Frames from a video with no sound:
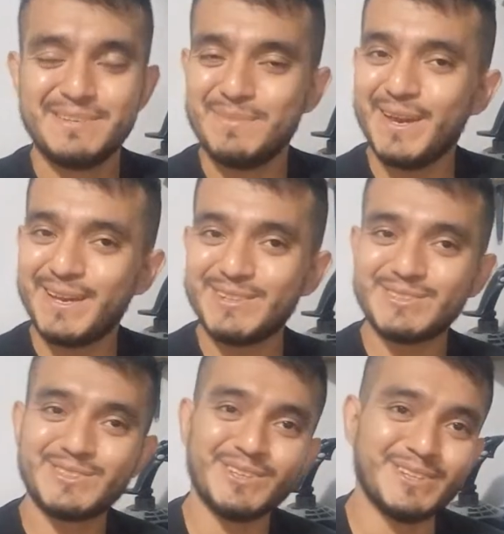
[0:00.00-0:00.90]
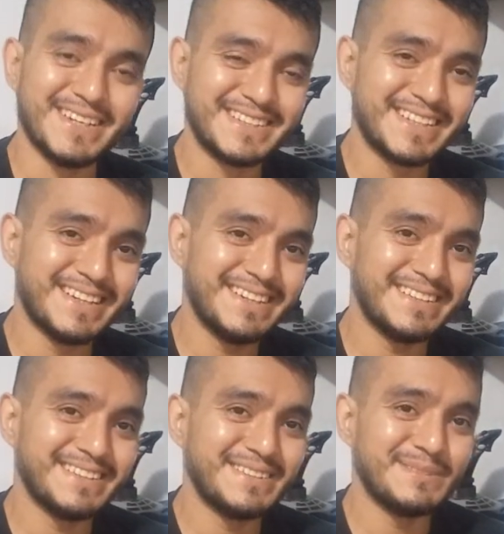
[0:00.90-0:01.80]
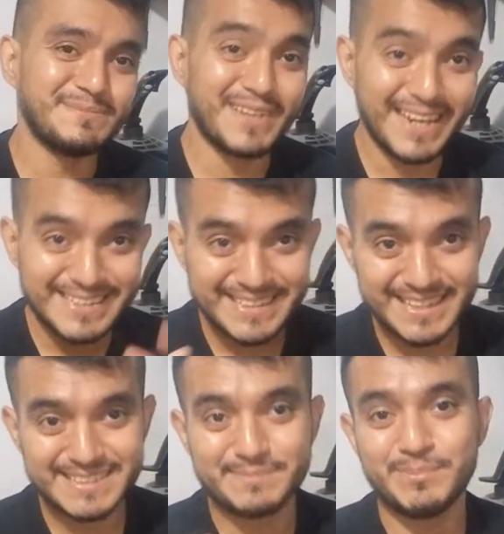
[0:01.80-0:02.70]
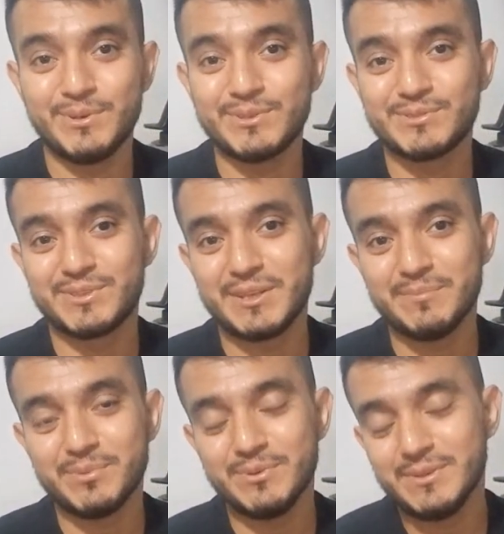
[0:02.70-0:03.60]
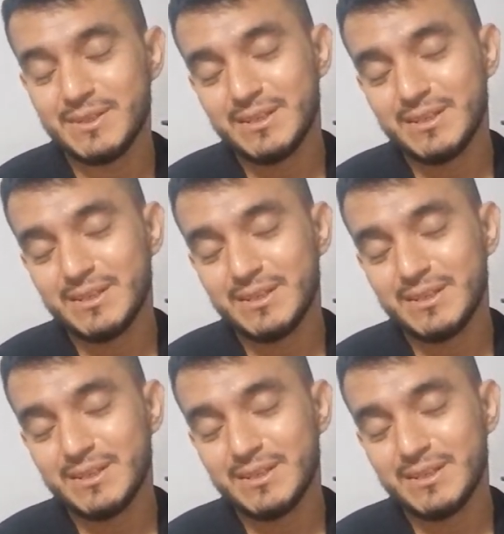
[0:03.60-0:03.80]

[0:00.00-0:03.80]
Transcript: Pero eso es todo. Así que eh, gracias por su tiempo